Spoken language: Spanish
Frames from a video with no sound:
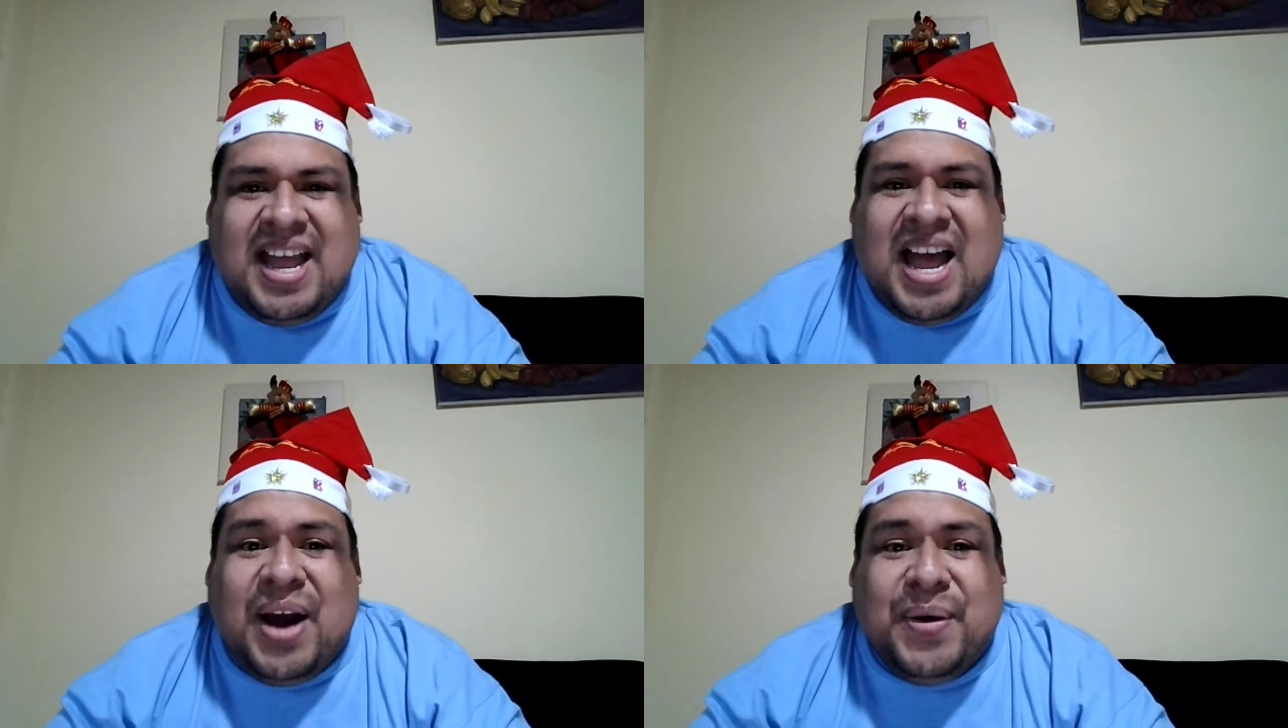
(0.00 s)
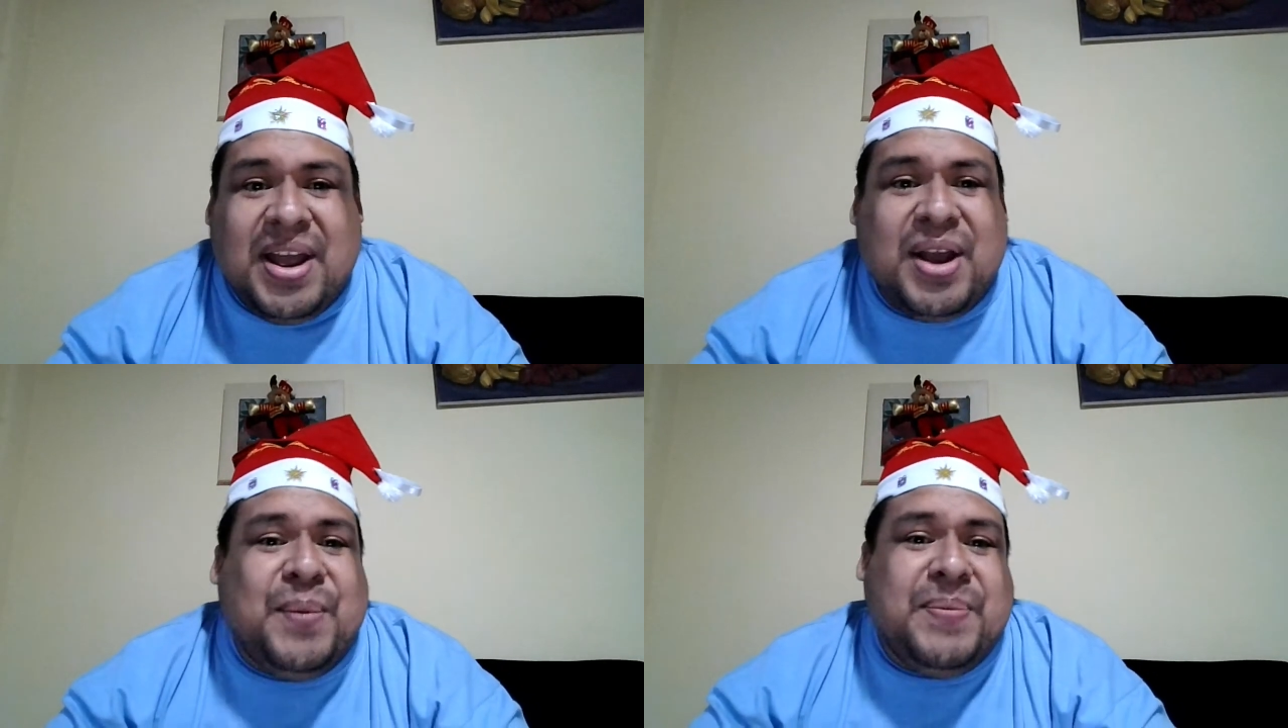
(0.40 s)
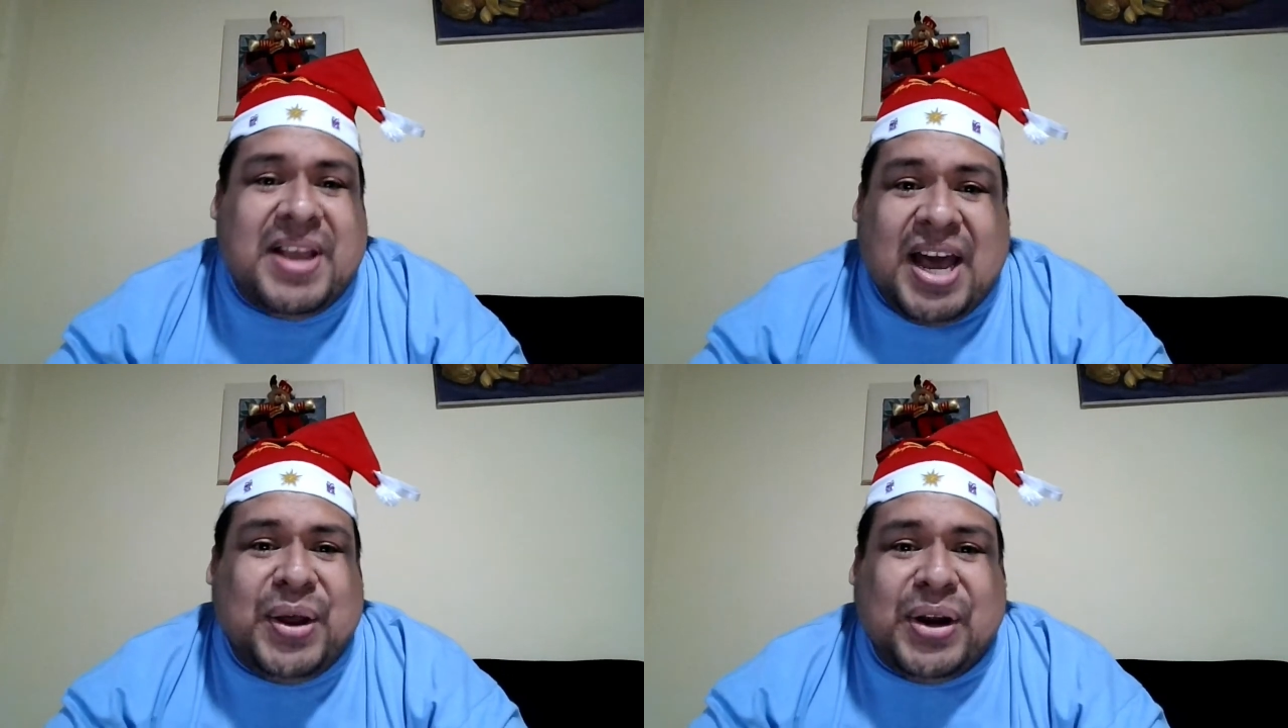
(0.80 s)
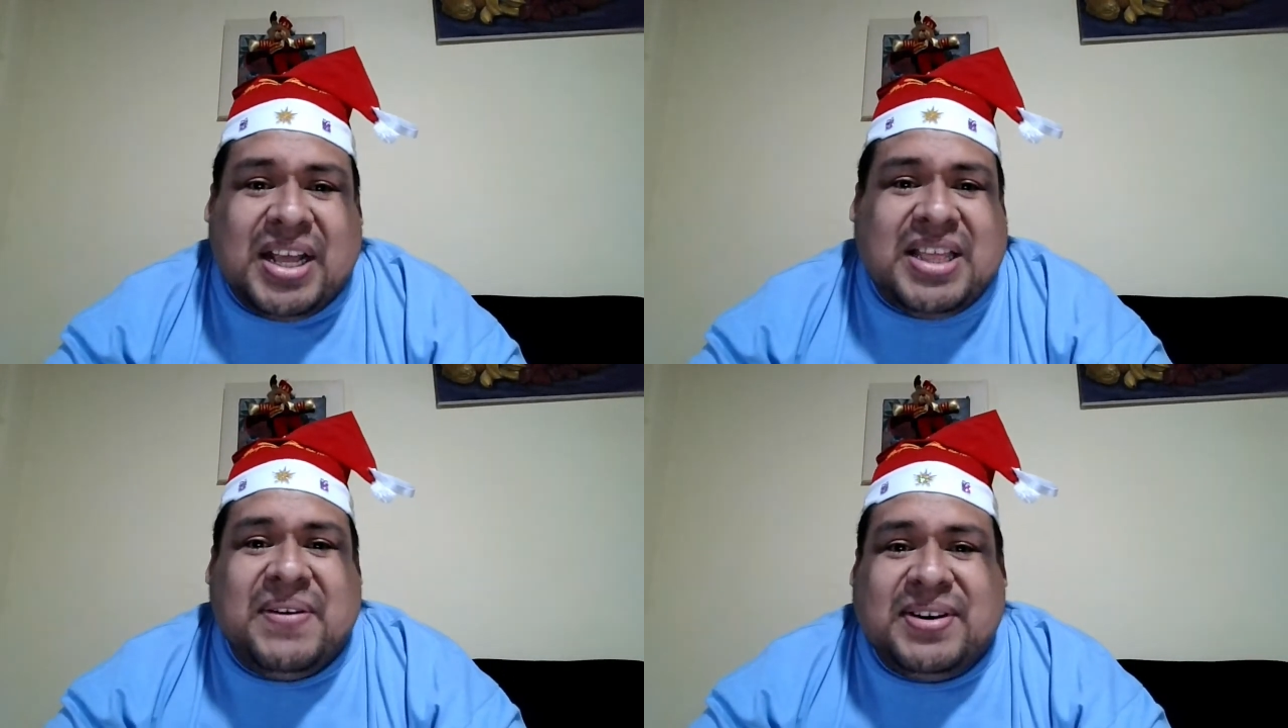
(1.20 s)
Aún es complicado
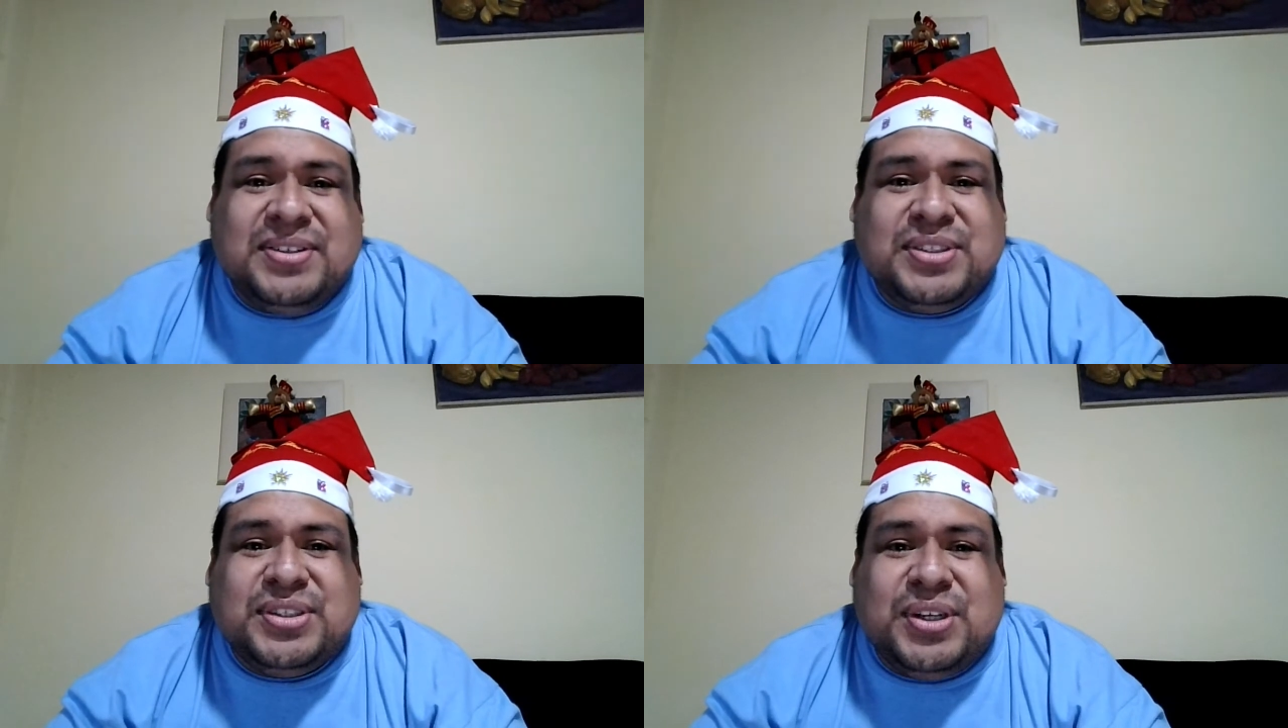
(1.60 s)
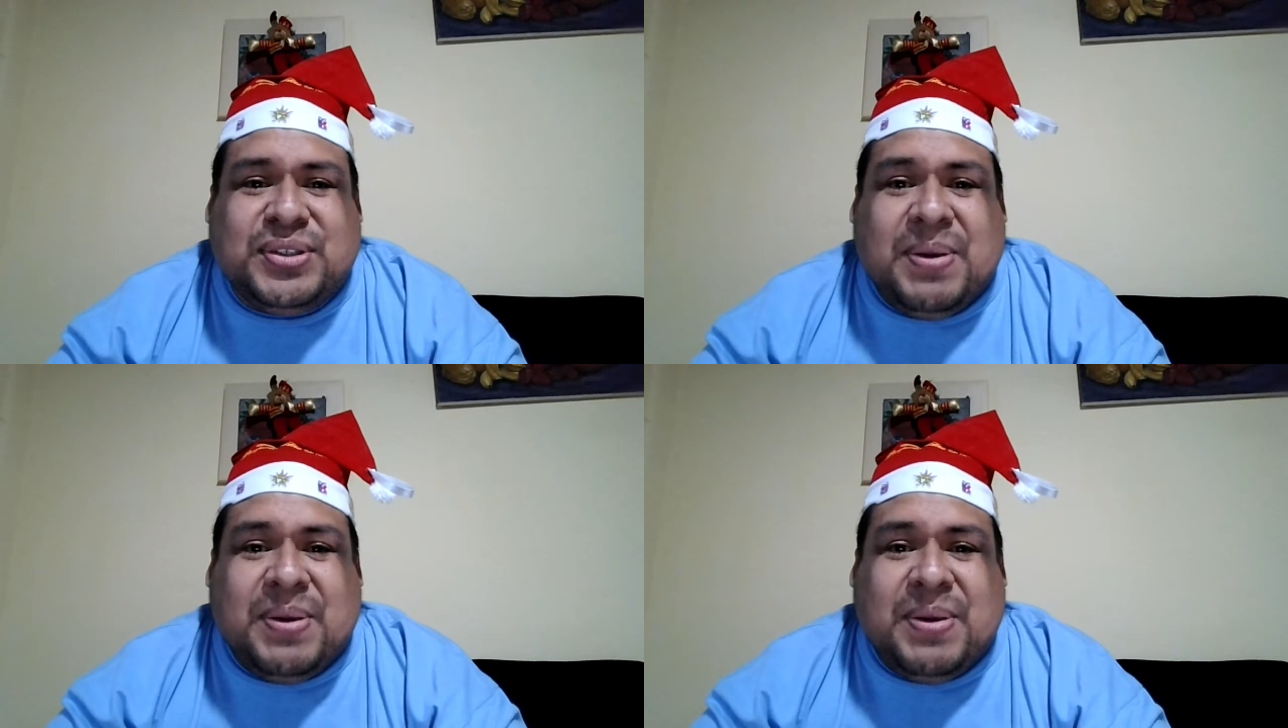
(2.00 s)
reactivar nuestros